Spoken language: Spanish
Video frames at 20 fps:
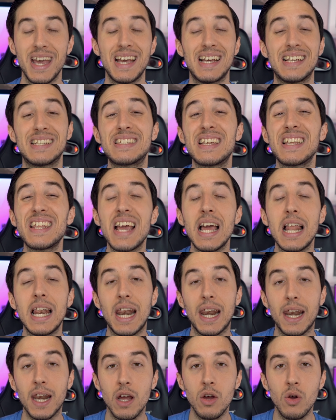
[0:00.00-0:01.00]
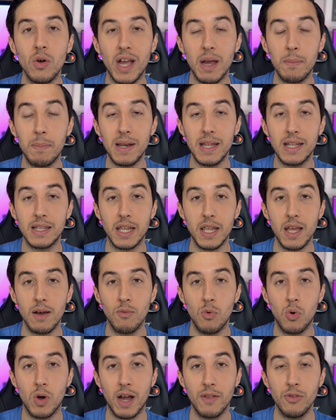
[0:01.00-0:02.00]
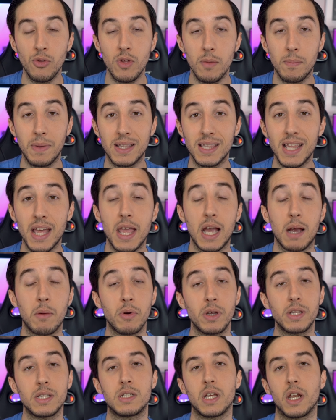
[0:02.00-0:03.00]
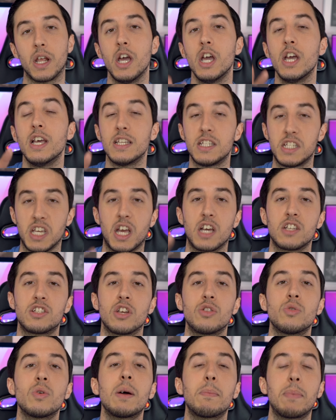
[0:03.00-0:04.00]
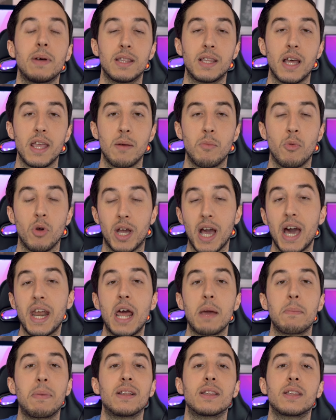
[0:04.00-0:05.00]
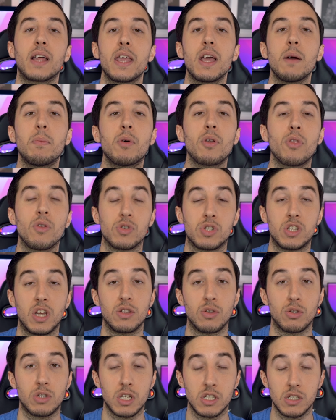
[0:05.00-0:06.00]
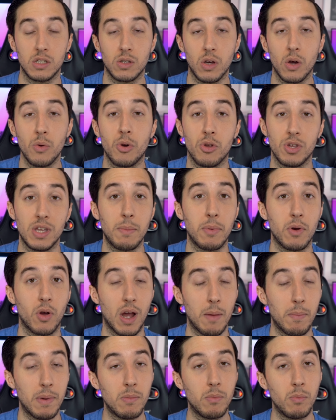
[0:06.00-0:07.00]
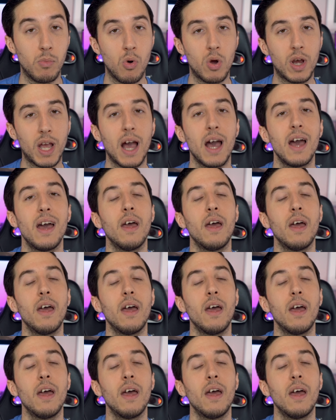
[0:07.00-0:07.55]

Ese sería el rango que Apple estaría buscando de pantalla, que a decir, sigue siendo una pantalla muy cara, hay pantallas por 200, 300 euros ya, pero que Apple busca